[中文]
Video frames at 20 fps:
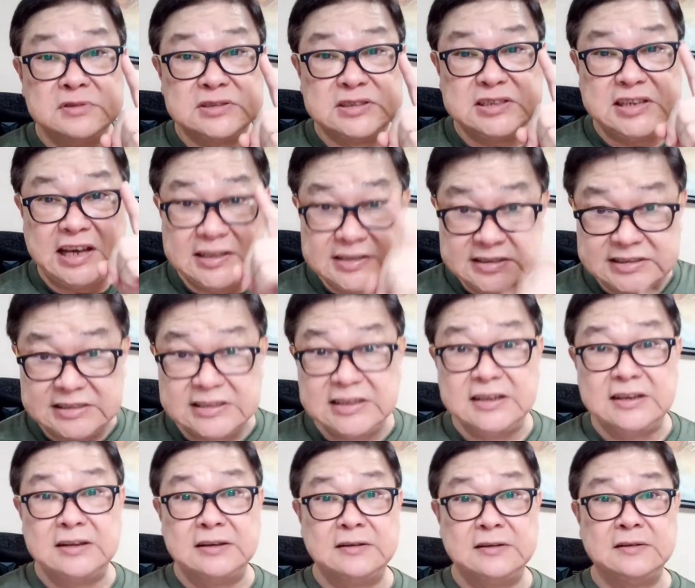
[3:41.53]
浅吸，
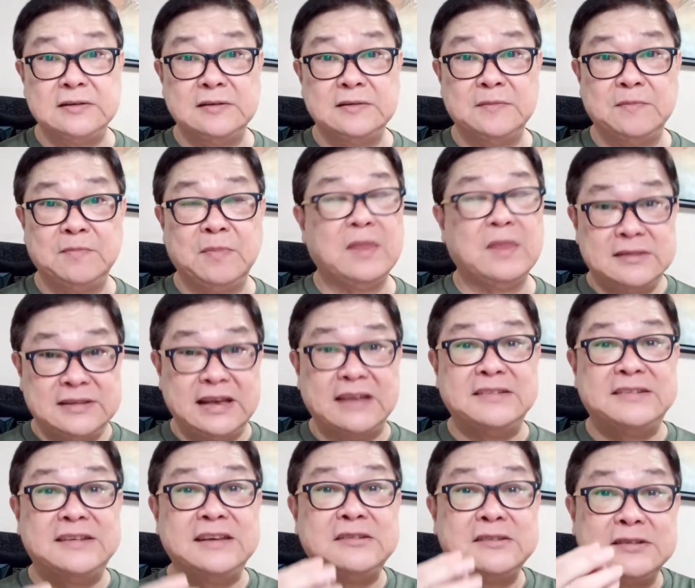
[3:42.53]
浅
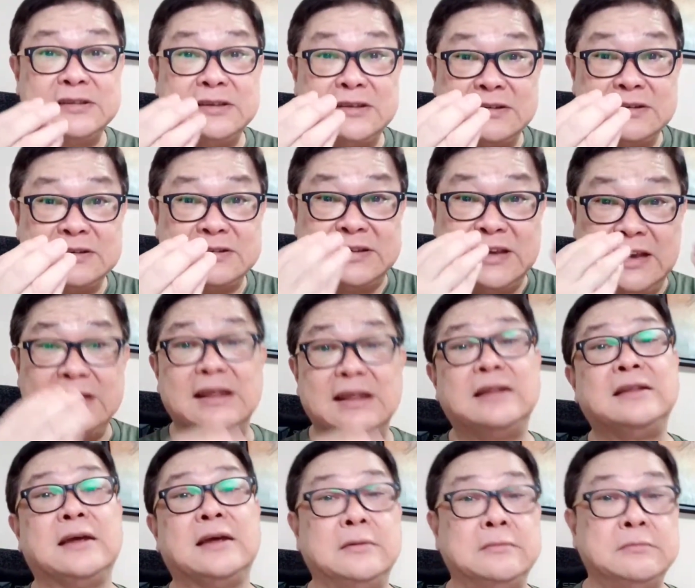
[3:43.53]
吸就是吸一
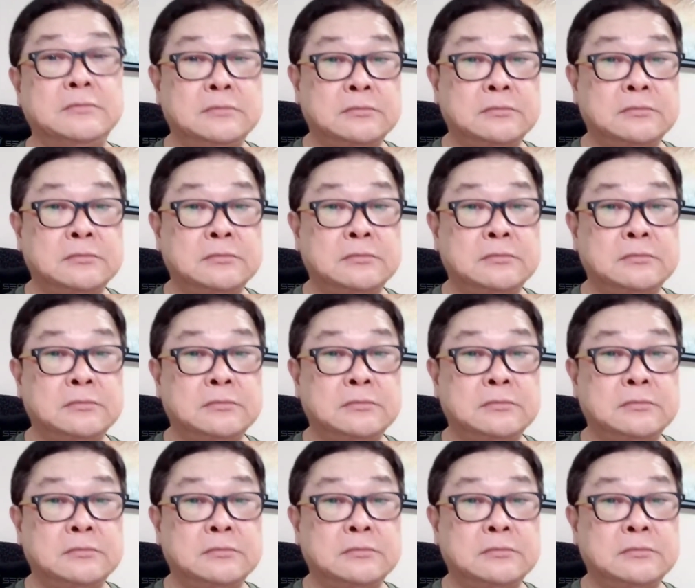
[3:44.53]
点点，